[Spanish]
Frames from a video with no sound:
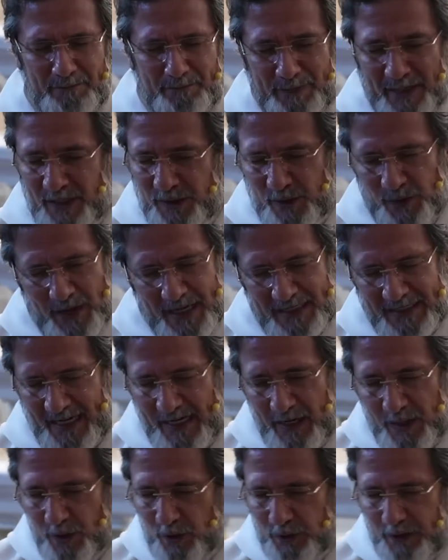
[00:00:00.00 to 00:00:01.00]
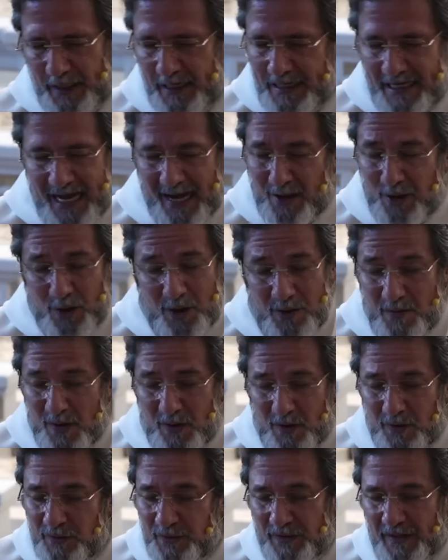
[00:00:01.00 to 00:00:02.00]
personas que no tenían cómo
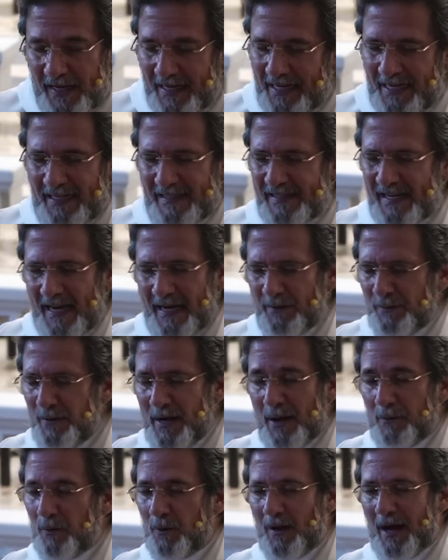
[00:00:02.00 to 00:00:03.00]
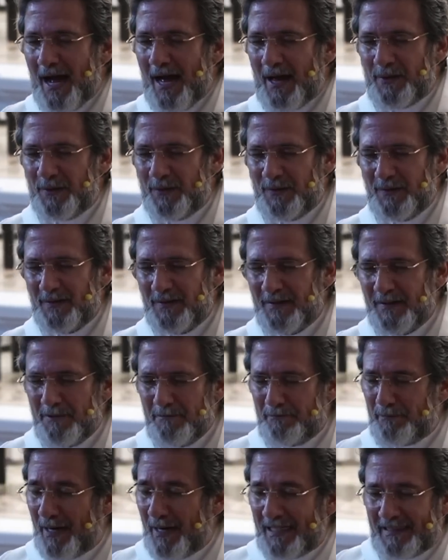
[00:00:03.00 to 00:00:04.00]
conseguirse un abogado
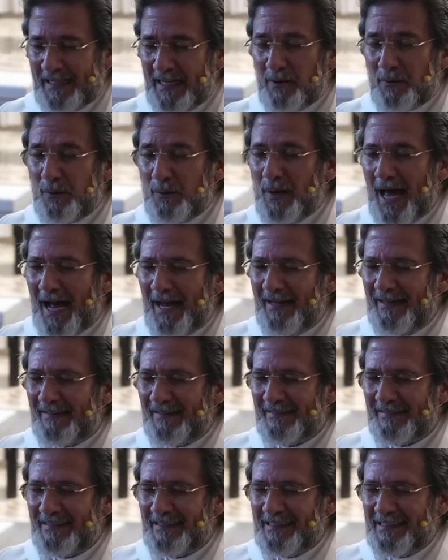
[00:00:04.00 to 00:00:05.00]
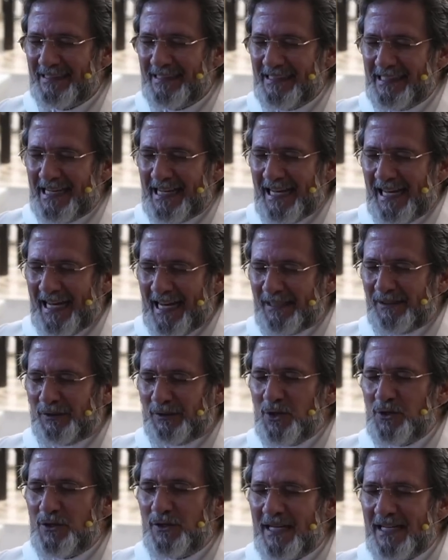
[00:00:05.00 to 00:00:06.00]
particular,
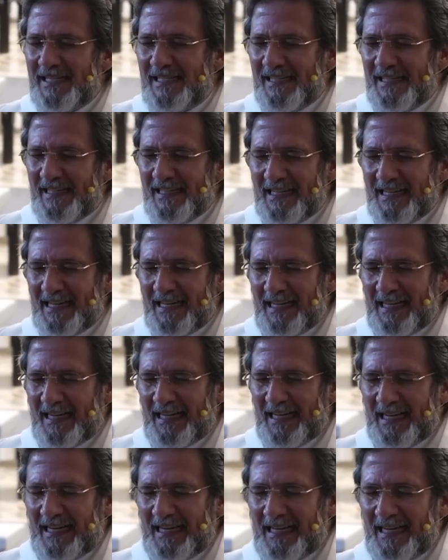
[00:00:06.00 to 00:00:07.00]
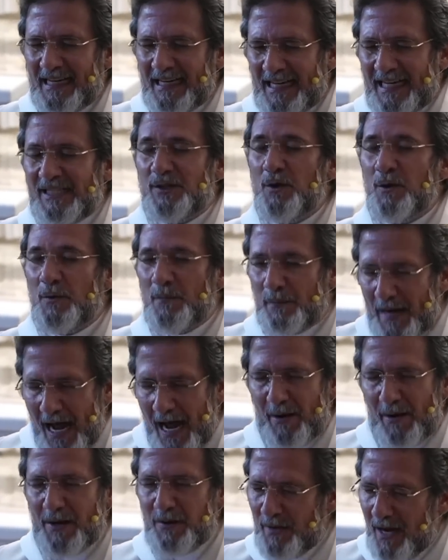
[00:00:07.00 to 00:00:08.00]
entonces les
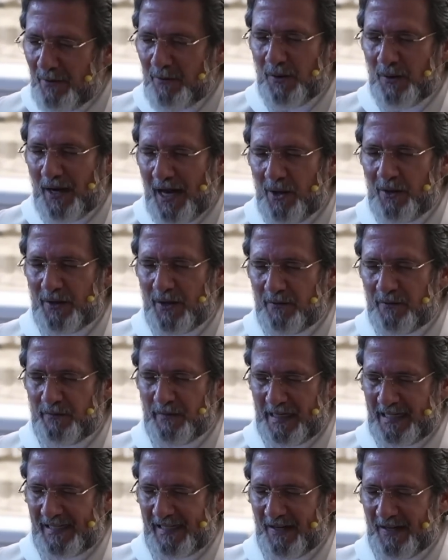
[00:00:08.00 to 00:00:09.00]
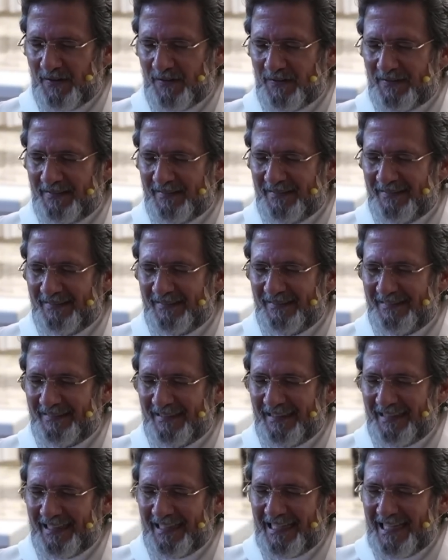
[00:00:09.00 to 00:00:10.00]
nombraban un abogado de oficio.
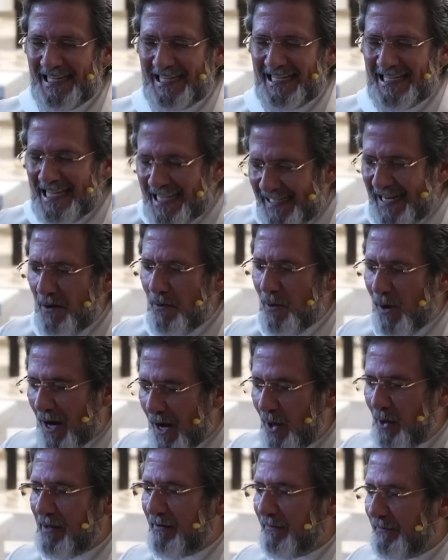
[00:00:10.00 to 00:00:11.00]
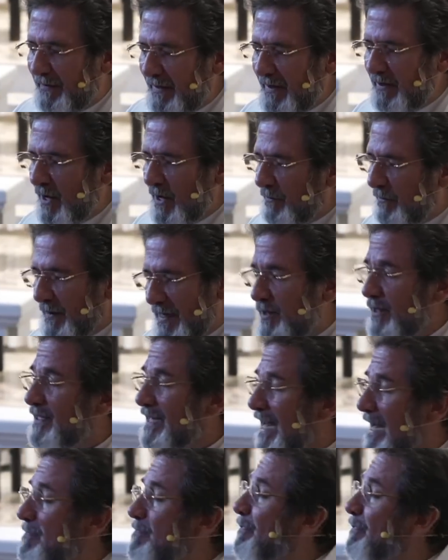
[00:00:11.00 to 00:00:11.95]
Y ese abogado de, oficio es el